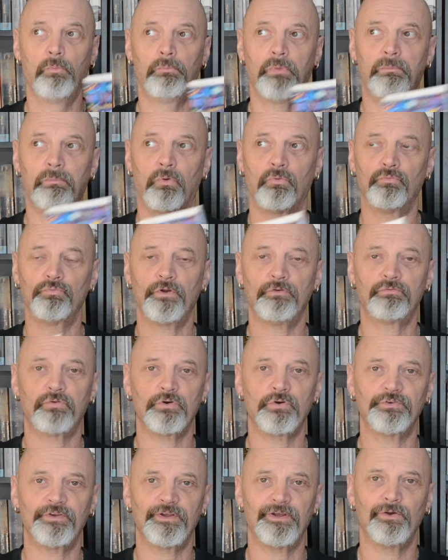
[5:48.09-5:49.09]
Mais bon, de
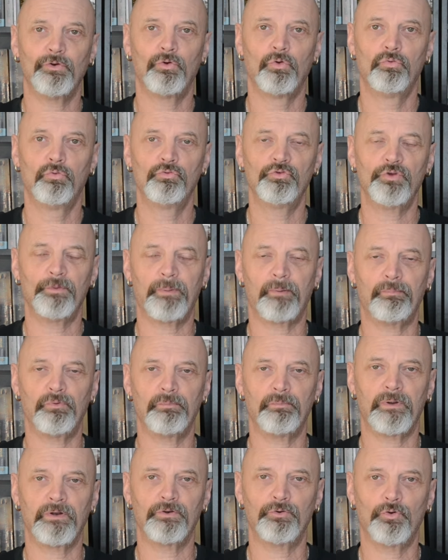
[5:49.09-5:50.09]
fois, c'est c'est plus
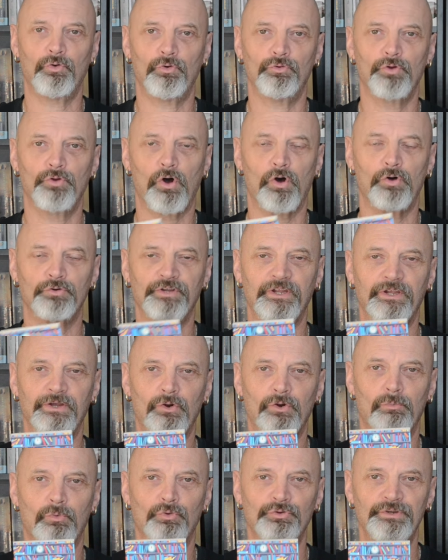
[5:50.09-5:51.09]
de, de, rentrer,
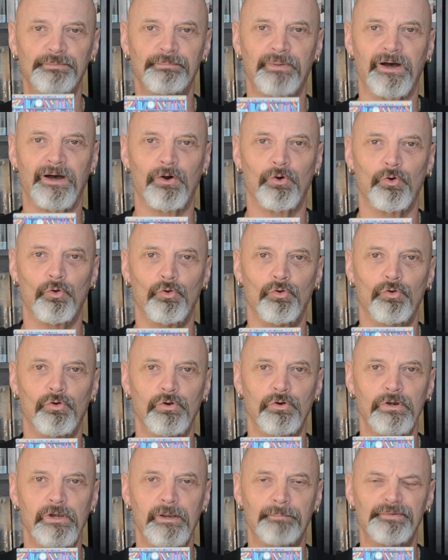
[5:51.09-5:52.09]
comme on dit, par euh,
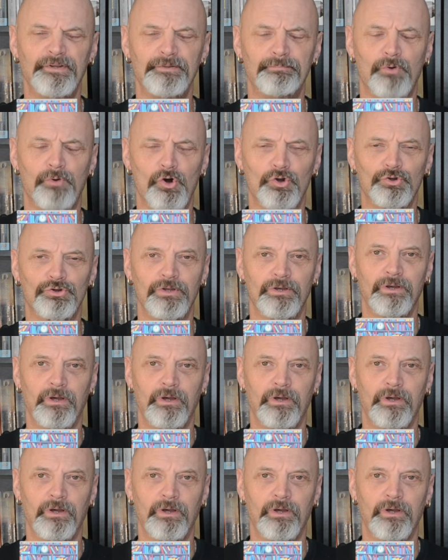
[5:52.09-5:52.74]
la petite porte.